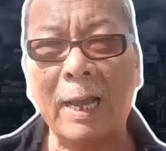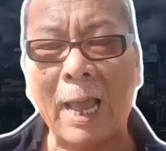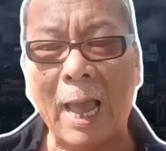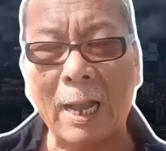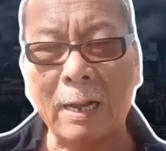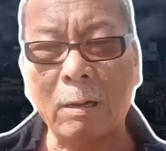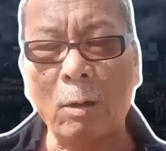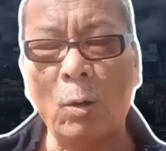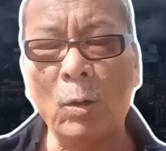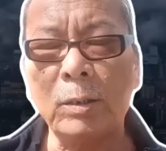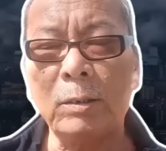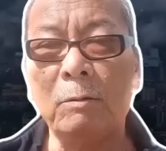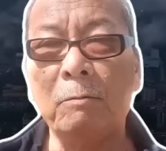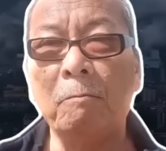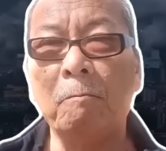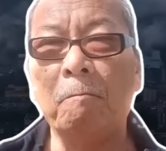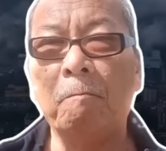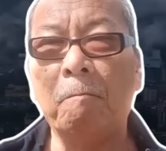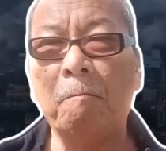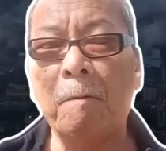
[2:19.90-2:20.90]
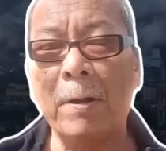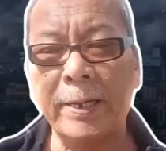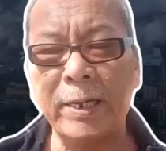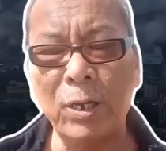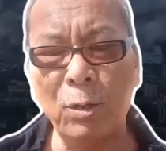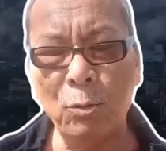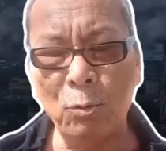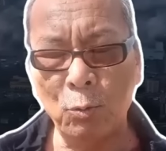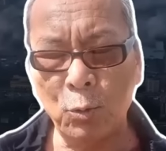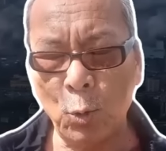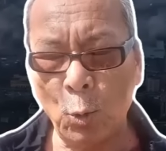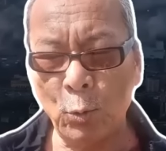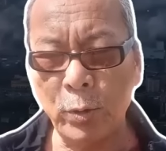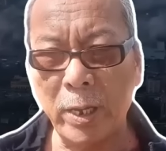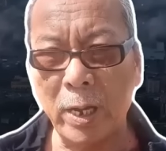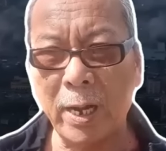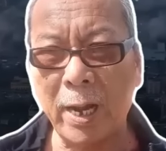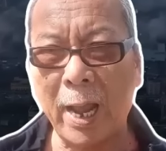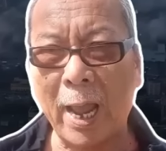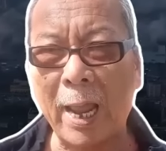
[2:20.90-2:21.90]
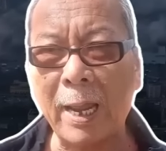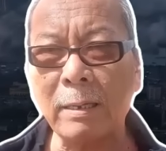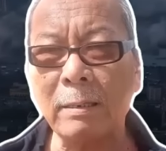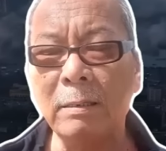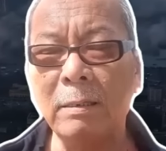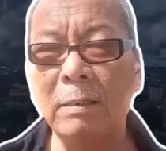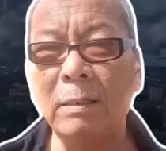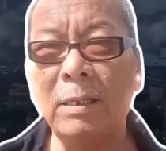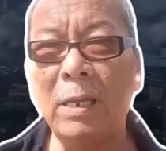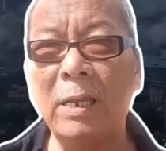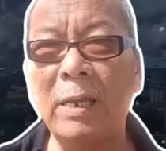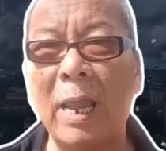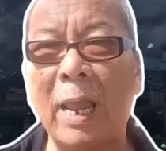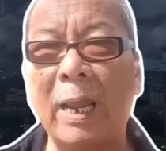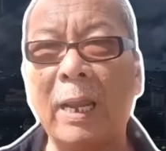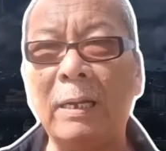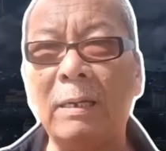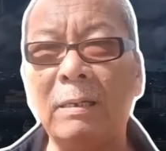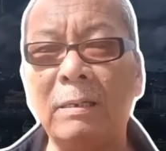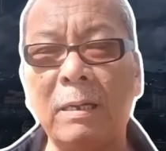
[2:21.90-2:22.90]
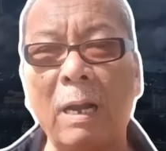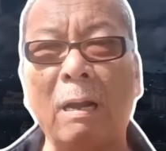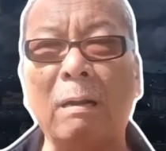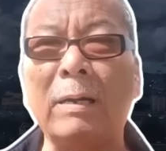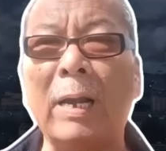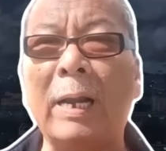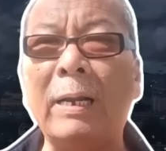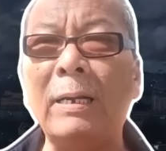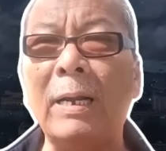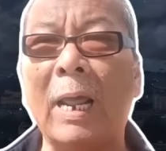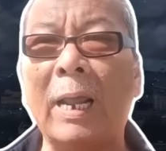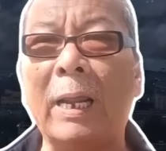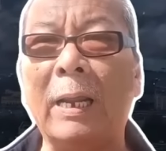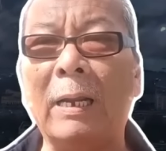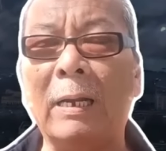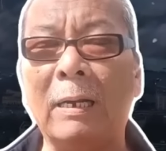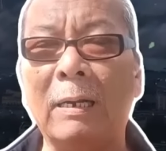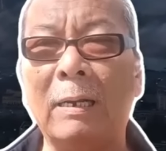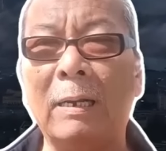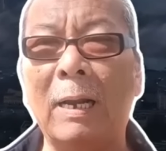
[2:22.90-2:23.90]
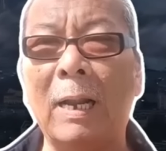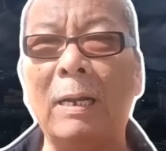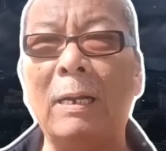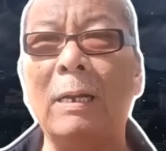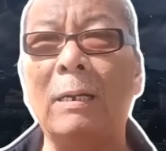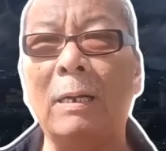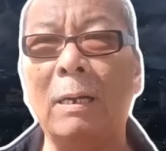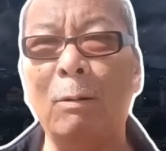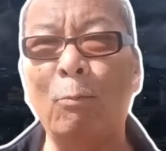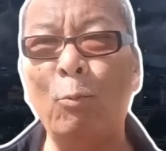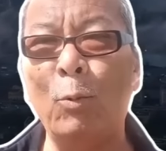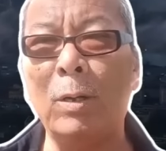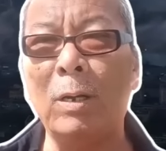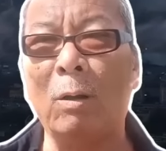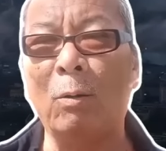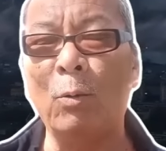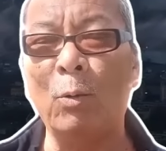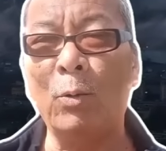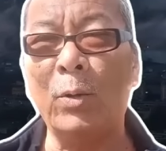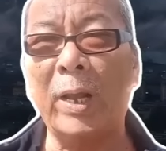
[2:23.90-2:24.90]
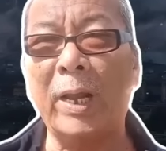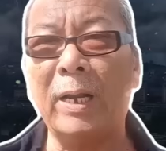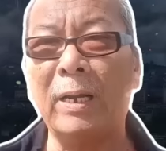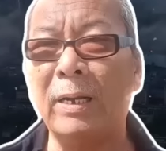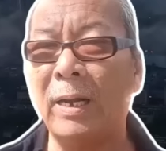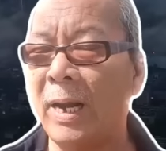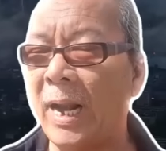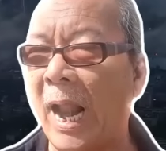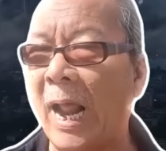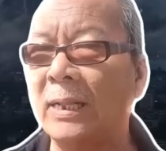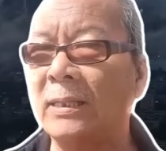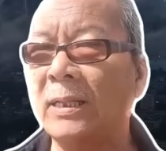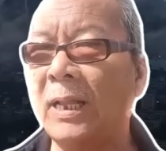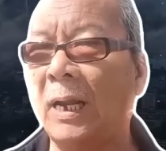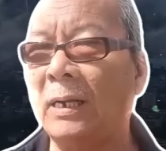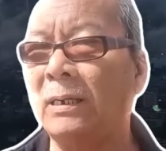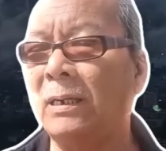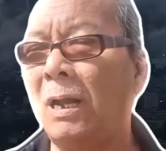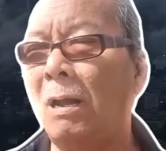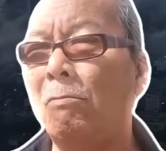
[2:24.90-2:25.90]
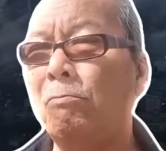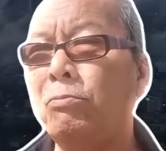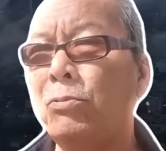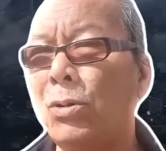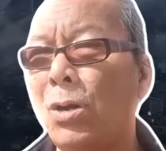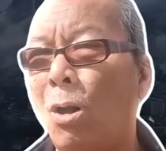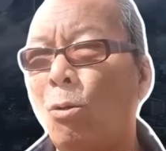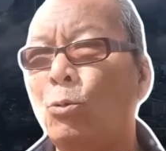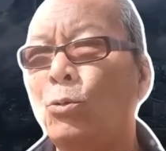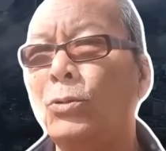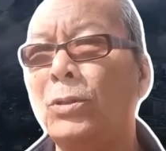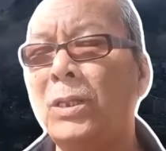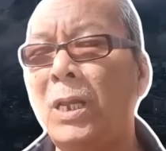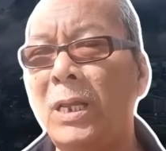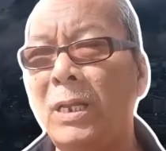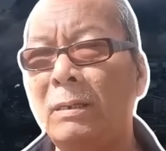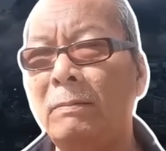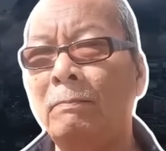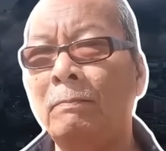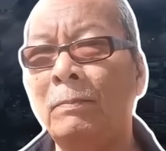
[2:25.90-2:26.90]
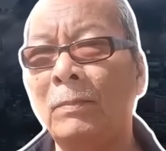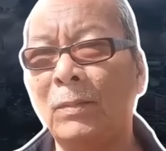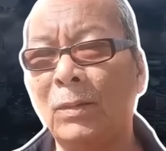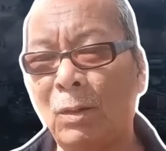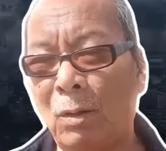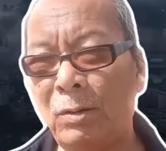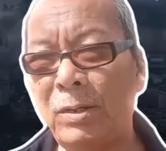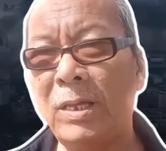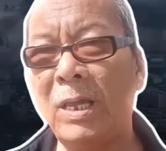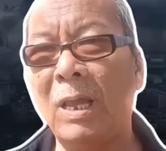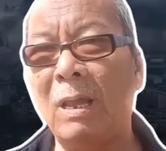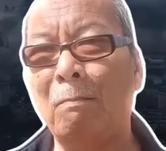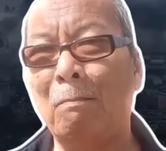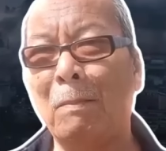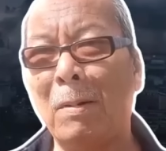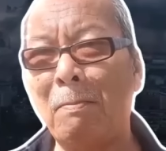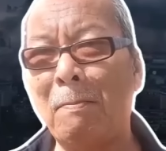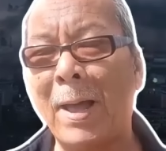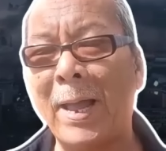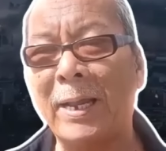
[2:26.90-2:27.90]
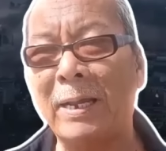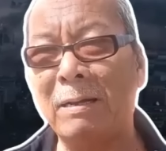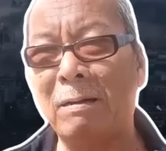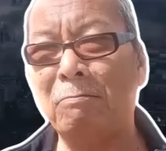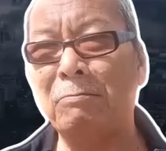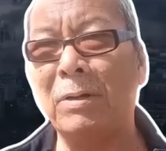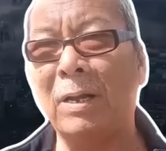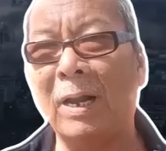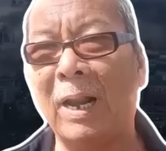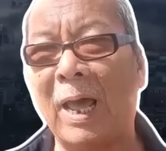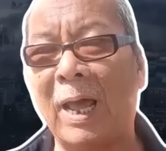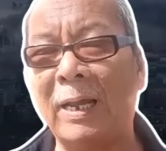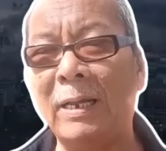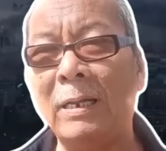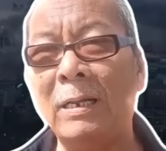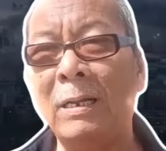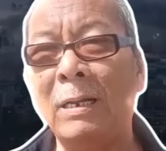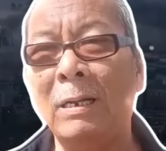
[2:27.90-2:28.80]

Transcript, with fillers: Cà và nhiều khu vực khác vì vậy, trận đánh này là lực lượng quân đội Ukraine đã đạt thành công đầu tiên nói về máy bay không người lái